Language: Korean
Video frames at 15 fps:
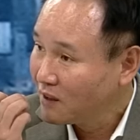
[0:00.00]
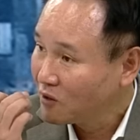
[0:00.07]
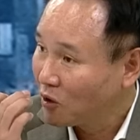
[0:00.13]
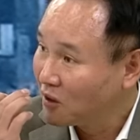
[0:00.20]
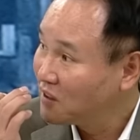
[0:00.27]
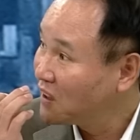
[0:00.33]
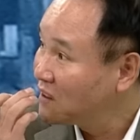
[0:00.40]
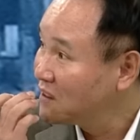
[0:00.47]

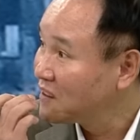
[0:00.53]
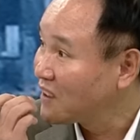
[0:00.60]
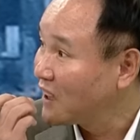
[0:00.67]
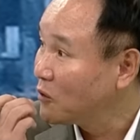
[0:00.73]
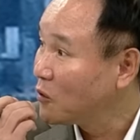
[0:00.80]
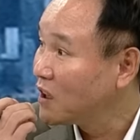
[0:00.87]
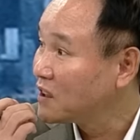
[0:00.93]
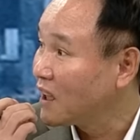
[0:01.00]
더 이상 이제
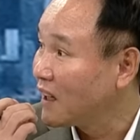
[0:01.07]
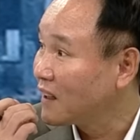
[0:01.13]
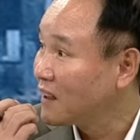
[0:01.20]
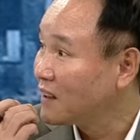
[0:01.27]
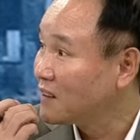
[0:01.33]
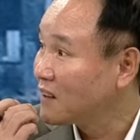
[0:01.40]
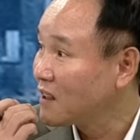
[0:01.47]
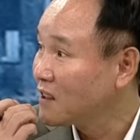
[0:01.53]
사용하지
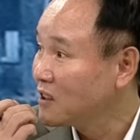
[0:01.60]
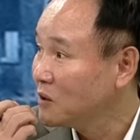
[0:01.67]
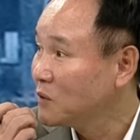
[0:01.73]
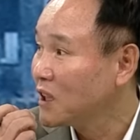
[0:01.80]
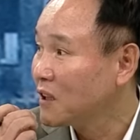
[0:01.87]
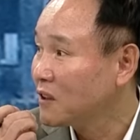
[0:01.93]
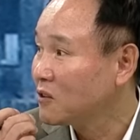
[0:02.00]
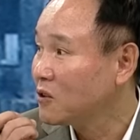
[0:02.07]
않겠다는
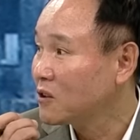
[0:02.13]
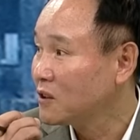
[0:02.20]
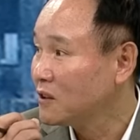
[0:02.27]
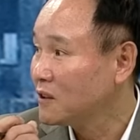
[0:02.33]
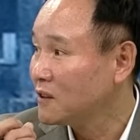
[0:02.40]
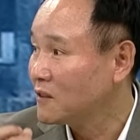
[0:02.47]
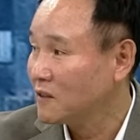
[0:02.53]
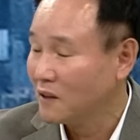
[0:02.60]
의미라는 예,
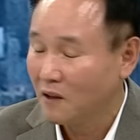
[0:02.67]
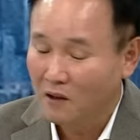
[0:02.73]
거는 예.